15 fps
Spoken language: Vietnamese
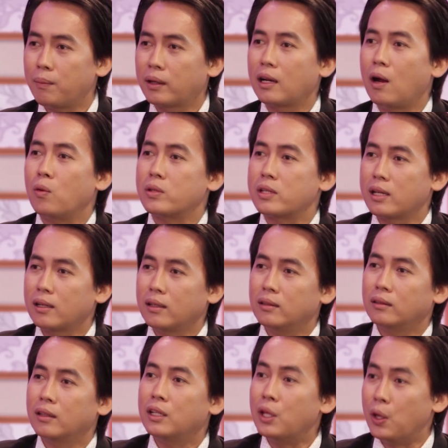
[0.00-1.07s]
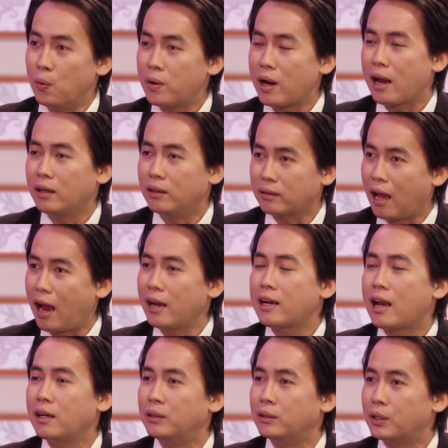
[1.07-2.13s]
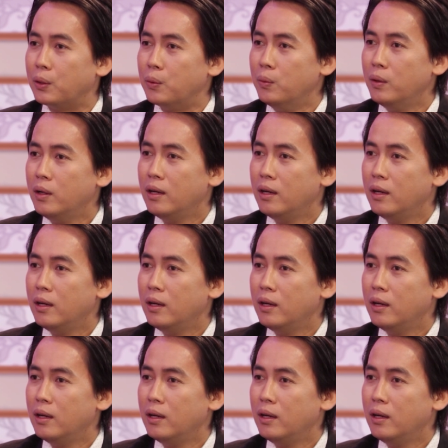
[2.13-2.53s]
thì bắt đầu sẽ được đi tiểu ra, được thải ra đường tiểu